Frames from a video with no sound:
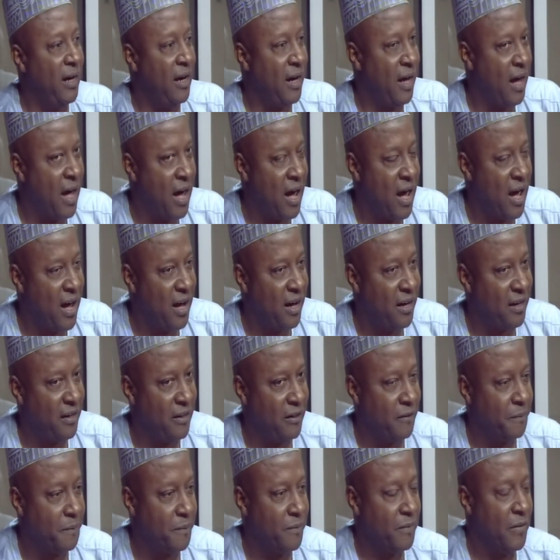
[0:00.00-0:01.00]
اخرى
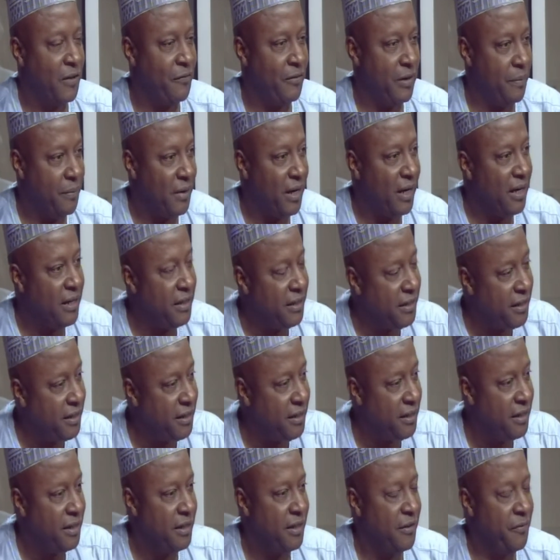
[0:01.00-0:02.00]
في مالي
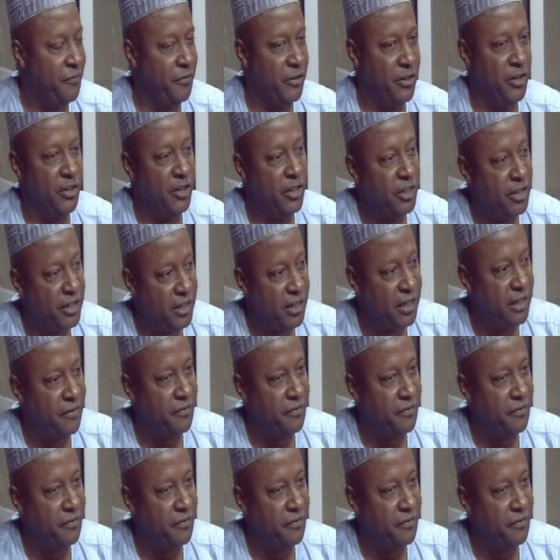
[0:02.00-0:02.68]
في نيجر